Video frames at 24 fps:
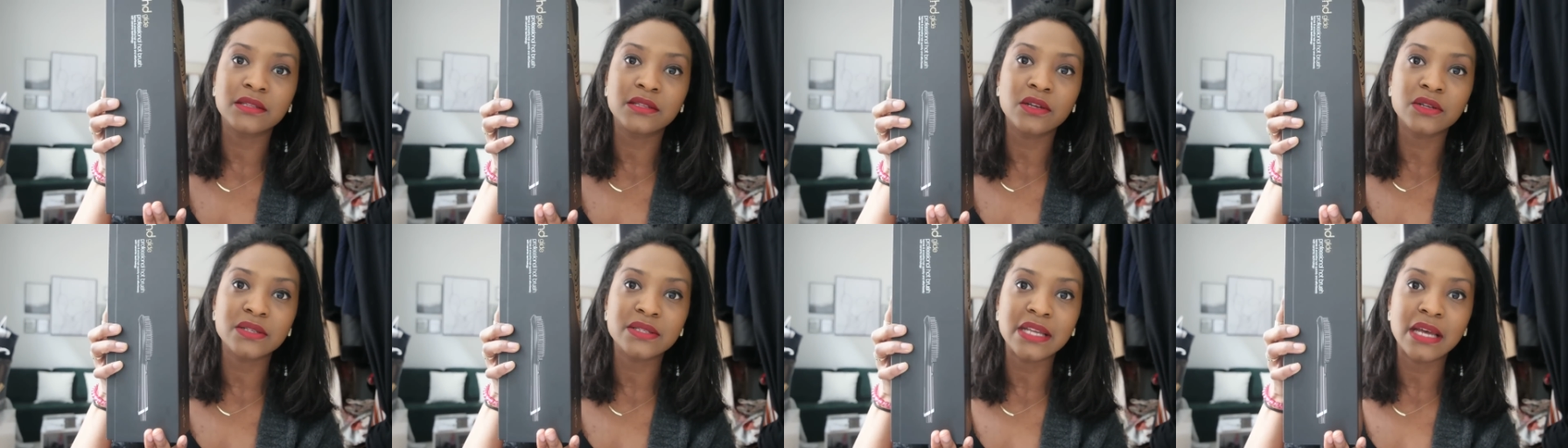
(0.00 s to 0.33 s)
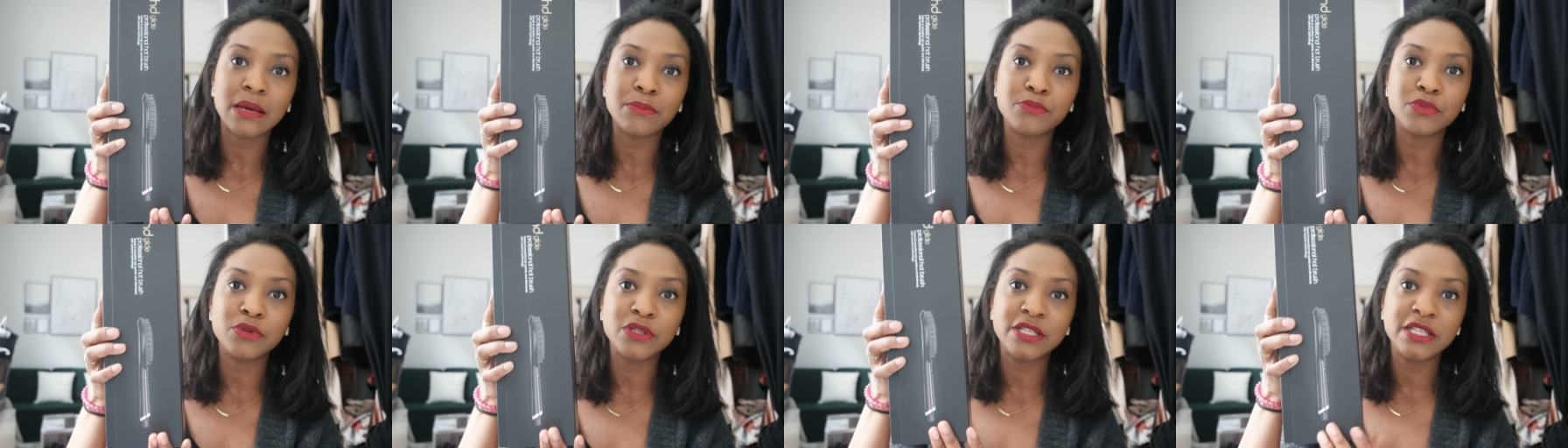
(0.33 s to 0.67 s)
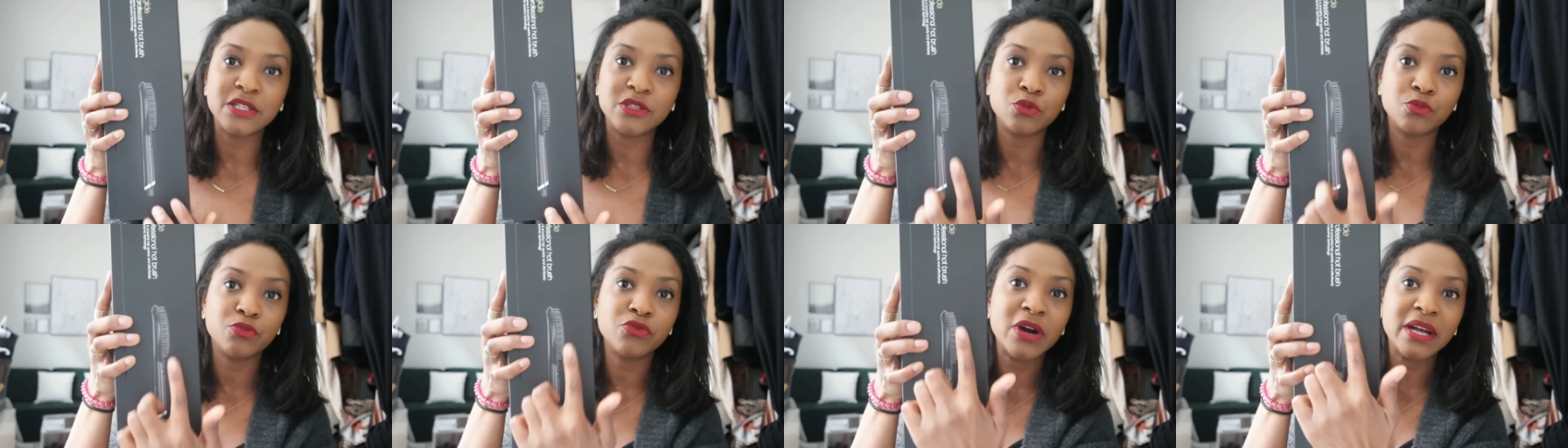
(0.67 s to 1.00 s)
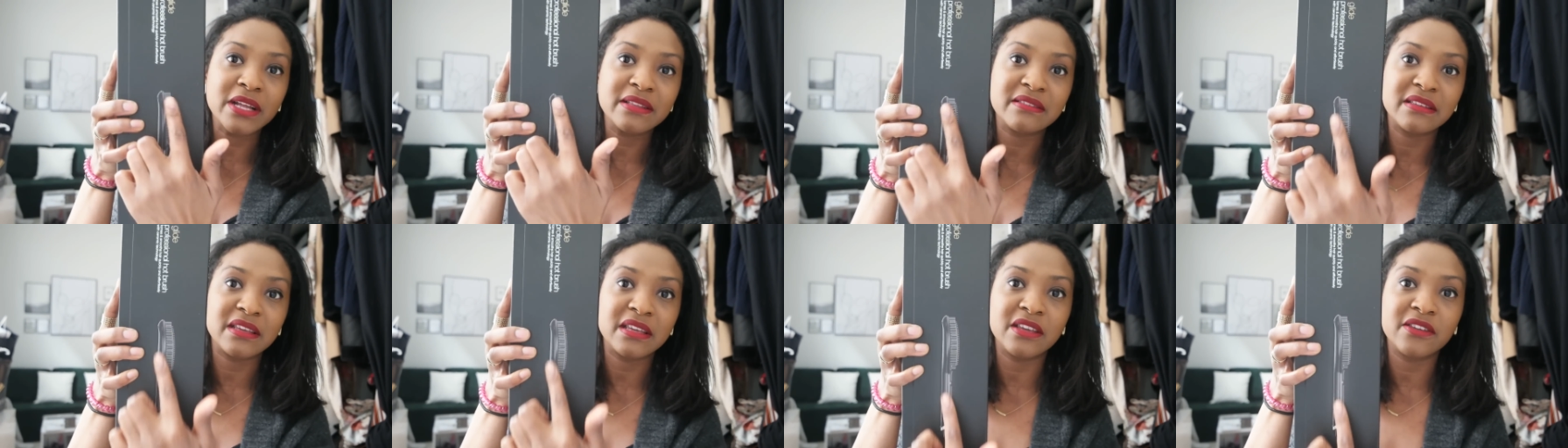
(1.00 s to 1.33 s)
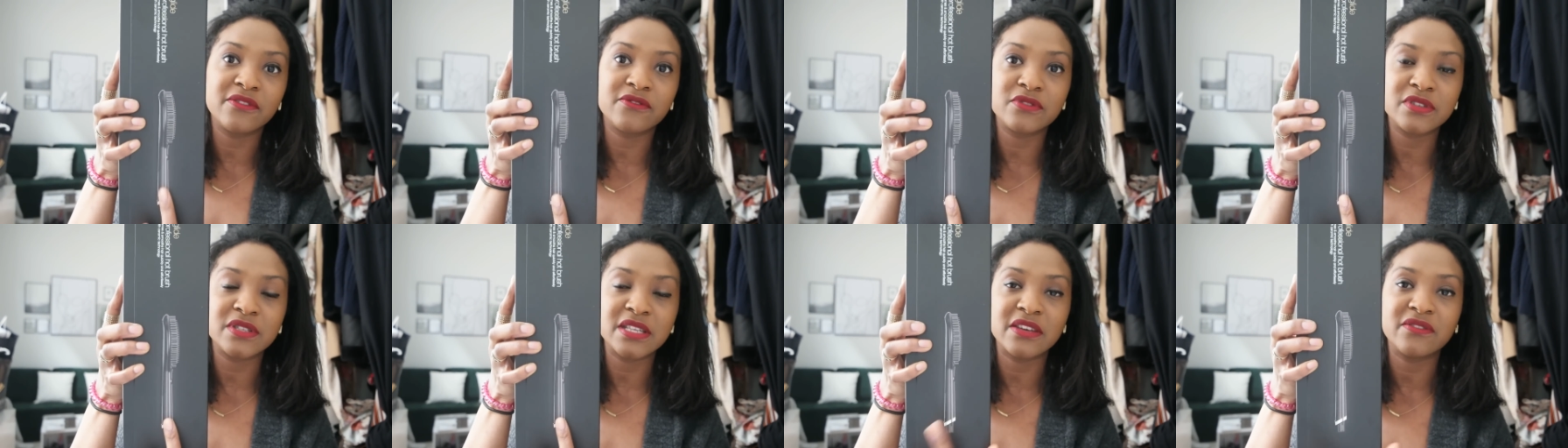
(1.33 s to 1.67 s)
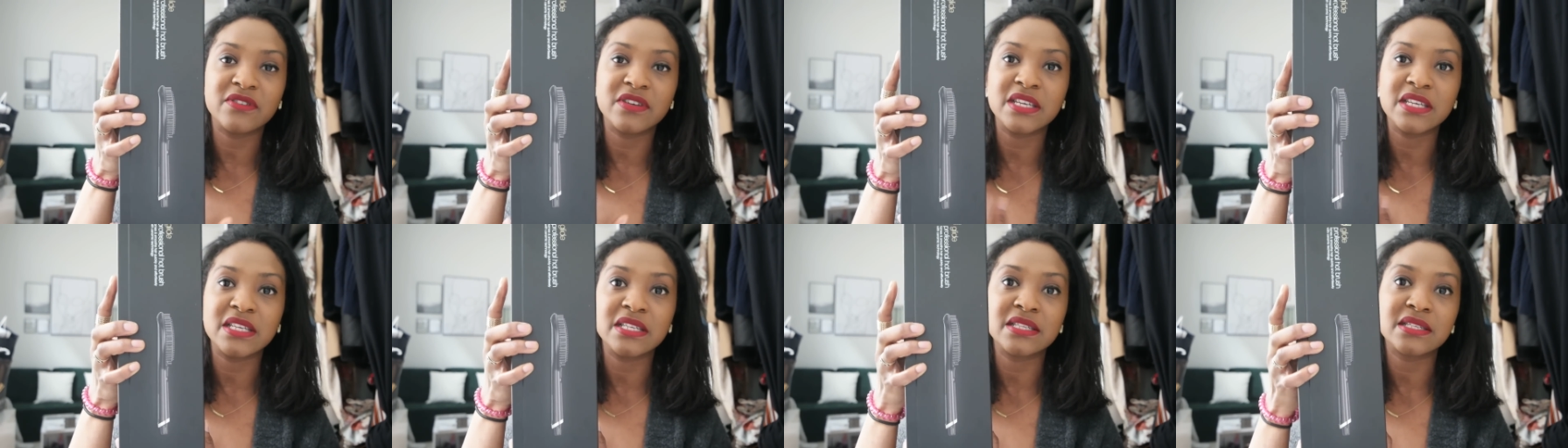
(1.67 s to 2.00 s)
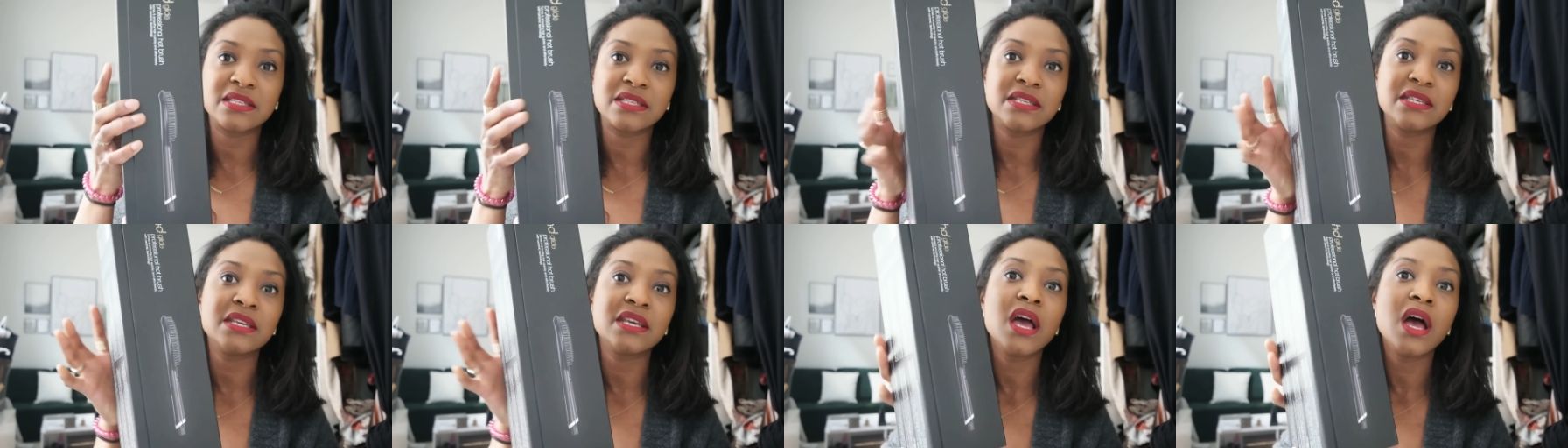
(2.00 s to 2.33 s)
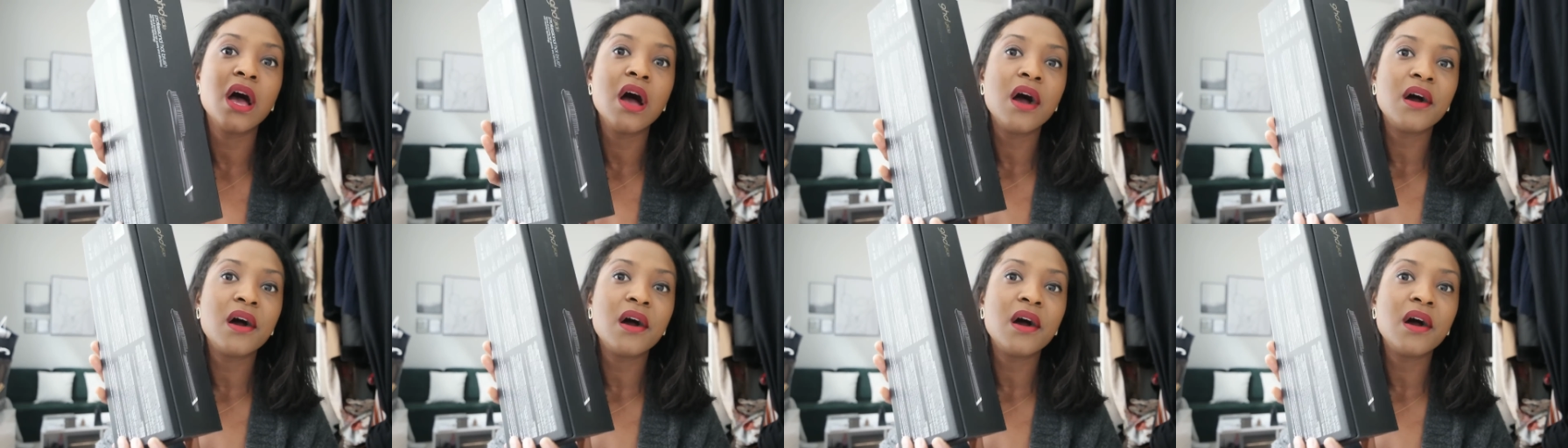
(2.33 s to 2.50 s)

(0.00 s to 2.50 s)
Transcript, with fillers: dans sa petite boîte. Et vous avez ici